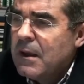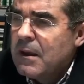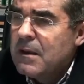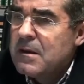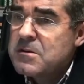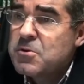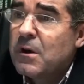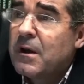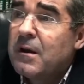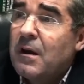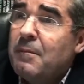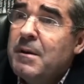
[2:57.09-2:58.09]
ah, só
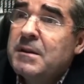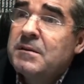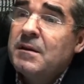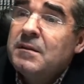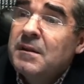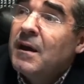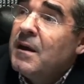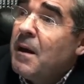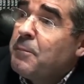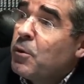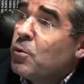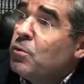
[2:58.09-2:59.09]
que realmente andei
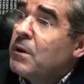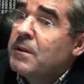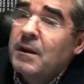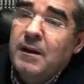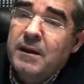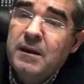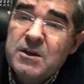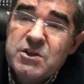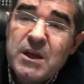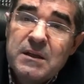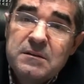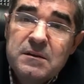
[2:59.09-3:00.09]
à procura dele aqui na
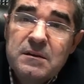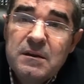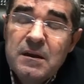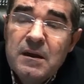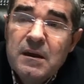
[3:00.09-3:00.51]
estante,